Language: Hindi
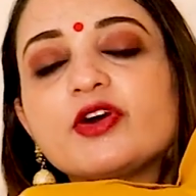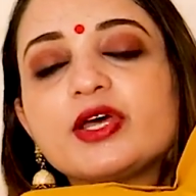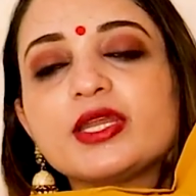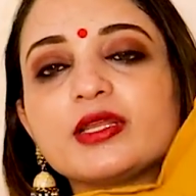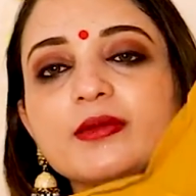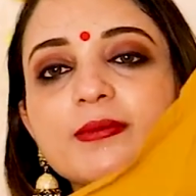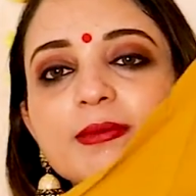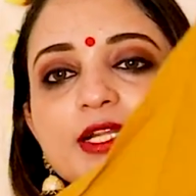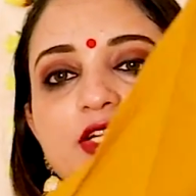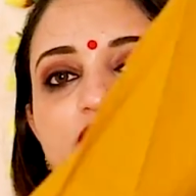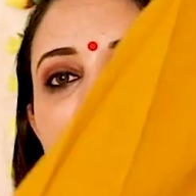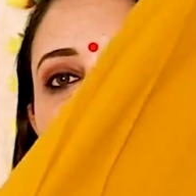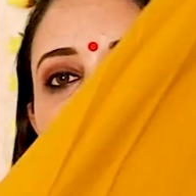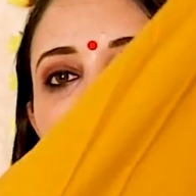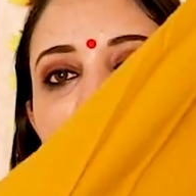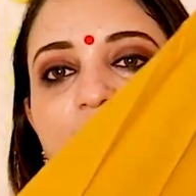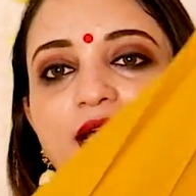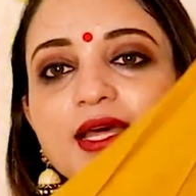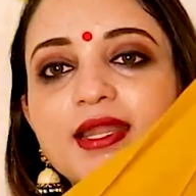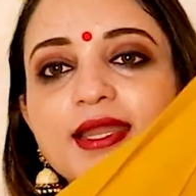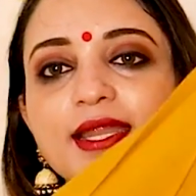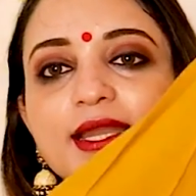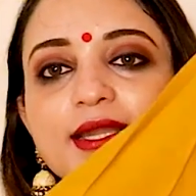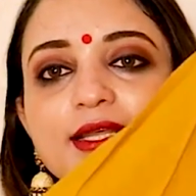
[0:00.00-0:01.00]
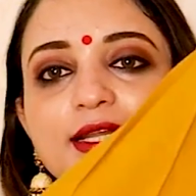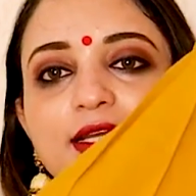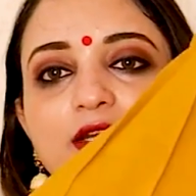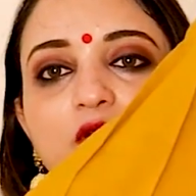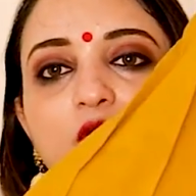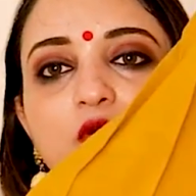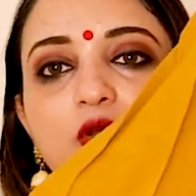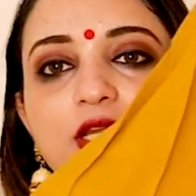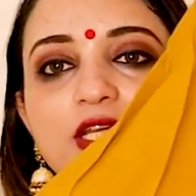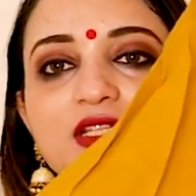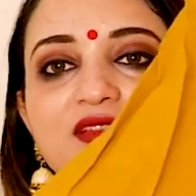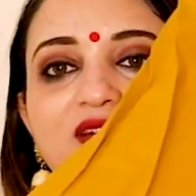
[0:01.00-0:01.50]
वर्क मिल जाएगा रेड
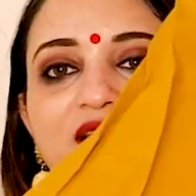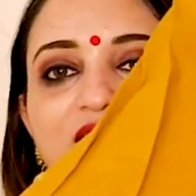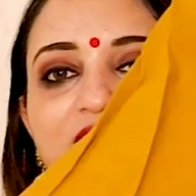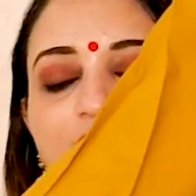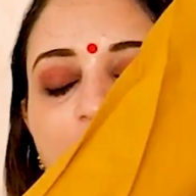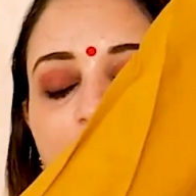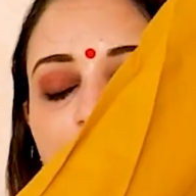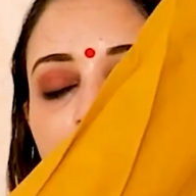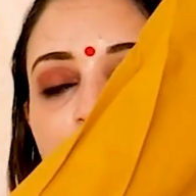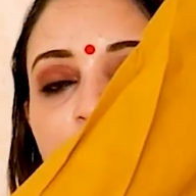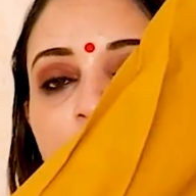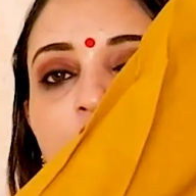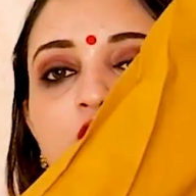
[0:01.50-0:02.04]
एंड गोल्डन वाला